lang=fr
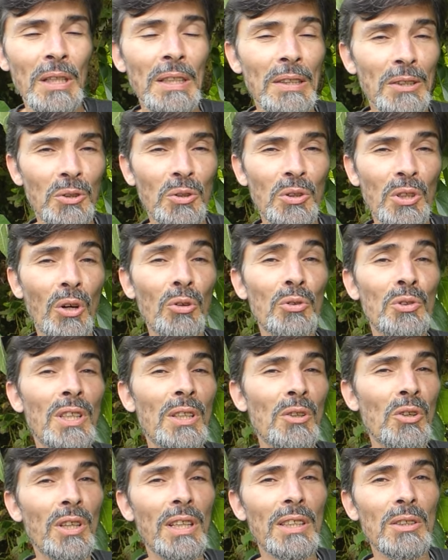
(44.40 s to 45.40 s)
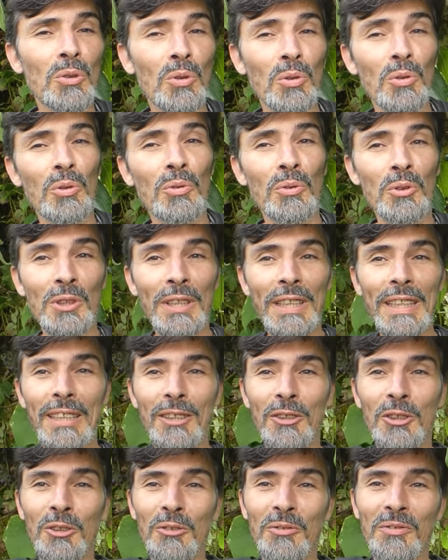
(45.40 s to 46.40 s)
Ce sera aussi l'occasion de
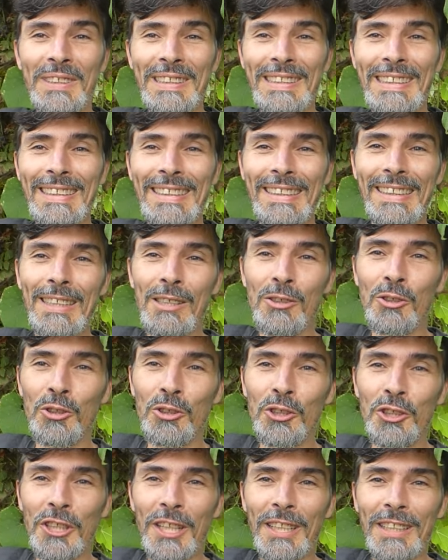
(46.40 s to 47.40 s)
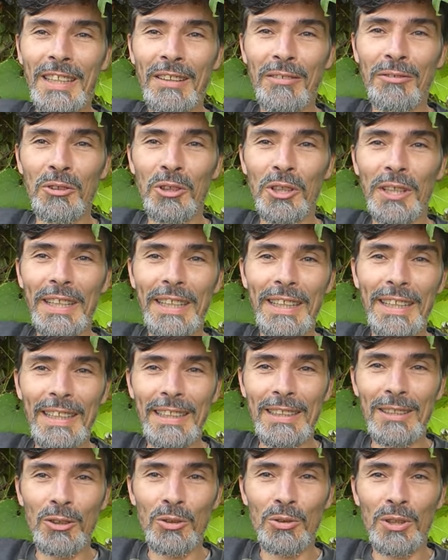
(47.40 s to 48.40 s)
venir visiter le jardin forêt
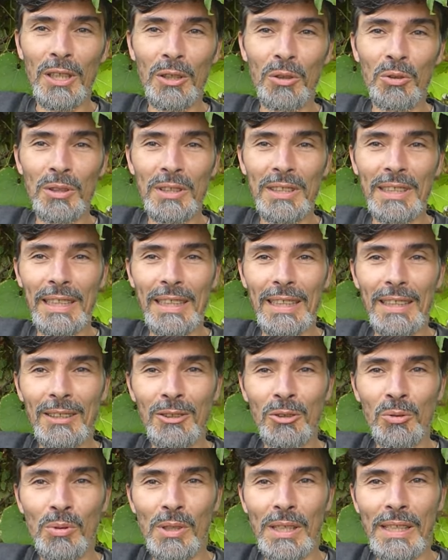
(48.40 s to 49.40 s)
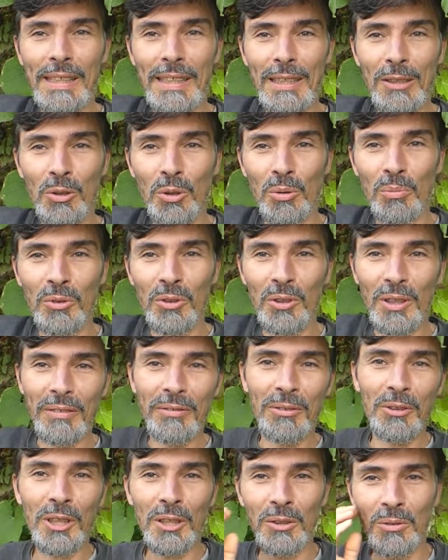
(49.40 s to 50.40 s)
et de déguster tous les légumes de la
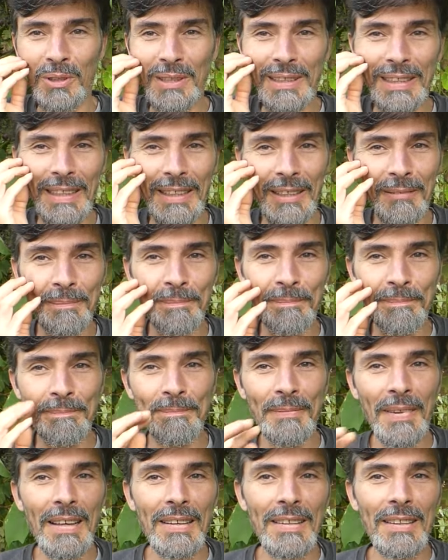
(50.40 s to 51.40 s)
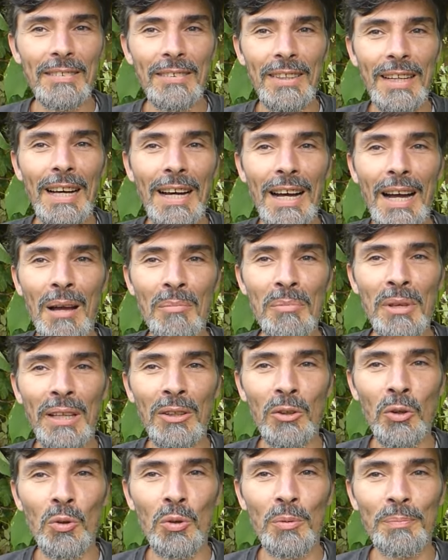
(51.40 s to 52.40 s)
forêt nourricière. Voilà, à
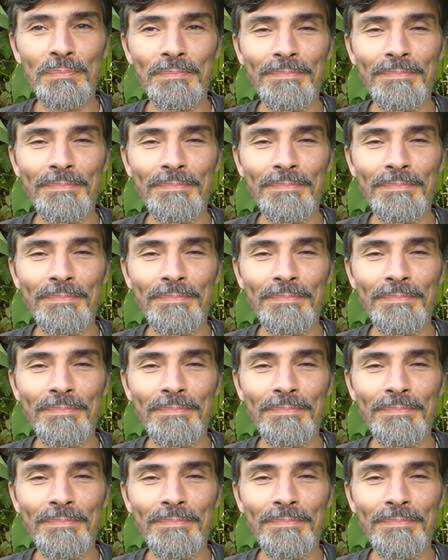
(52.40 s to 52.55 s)
bientôt